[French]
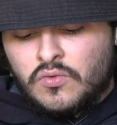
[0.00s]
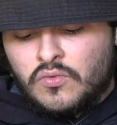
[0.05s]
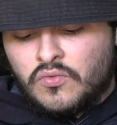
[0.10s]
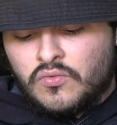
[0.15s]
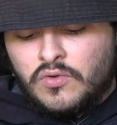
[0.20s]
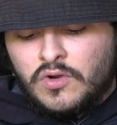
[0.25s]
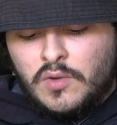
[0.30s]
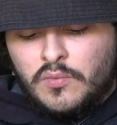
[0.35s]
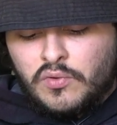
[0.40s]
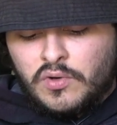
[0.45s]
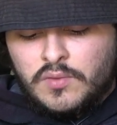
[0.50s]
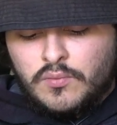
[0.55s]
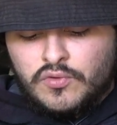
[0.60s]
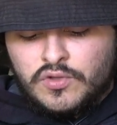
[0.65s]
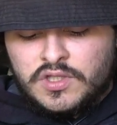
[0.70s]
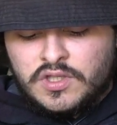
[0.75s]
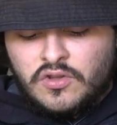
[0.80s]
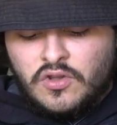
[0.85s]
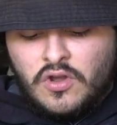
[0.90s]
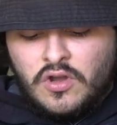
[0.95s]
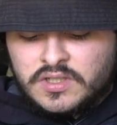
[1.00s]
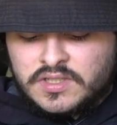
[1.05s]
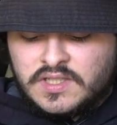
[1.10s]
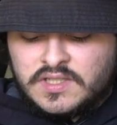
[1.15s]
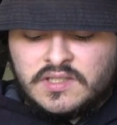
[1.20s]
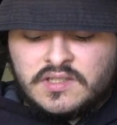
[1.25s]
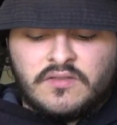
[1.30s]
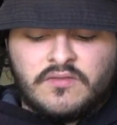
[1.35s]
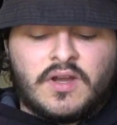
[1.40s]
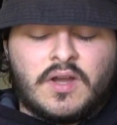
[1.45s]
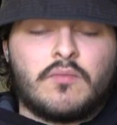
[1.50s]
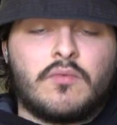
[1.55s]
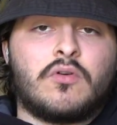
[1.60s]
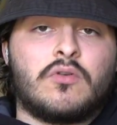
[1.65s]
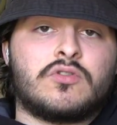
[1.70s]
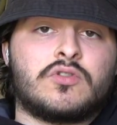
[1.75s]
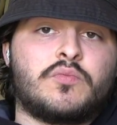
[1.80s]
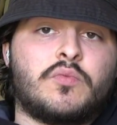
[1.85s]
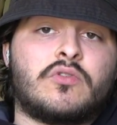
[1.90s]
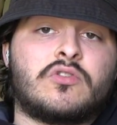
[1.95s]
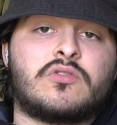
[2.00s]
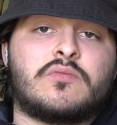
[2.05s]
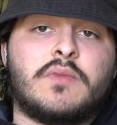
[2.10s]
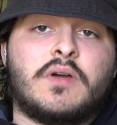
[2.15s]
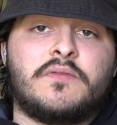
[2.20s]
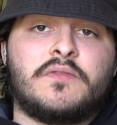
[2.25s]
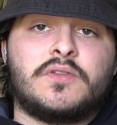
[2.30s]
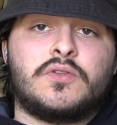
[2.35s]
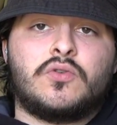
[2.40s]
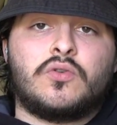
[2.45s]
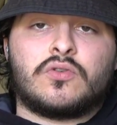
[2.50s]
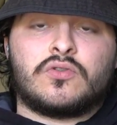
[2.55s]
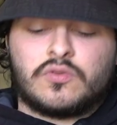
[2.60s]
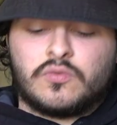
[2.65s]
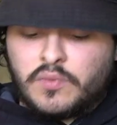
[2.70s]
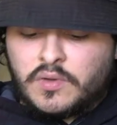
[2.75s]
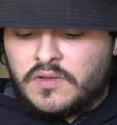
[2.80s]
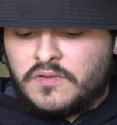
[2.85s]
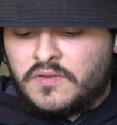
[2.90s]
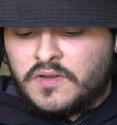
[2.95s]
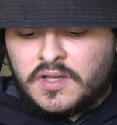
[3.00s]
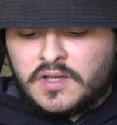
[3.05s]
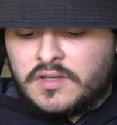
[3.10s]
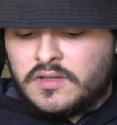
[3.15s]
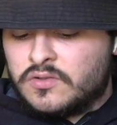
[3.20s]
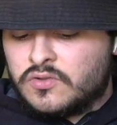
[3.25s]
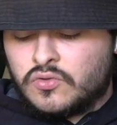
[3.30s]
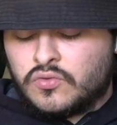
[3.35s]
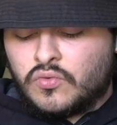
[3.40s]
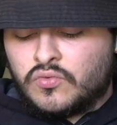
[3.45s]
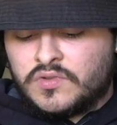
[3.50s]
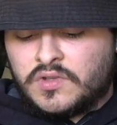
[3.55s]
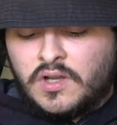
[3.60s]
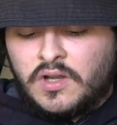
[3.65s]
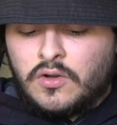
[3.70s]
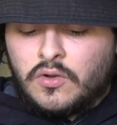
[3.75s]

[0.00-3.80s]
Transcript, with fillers: Donc voilà pour les moniteurs, ça c'était vraiment, je pense, ma feature préférée, je trouve ça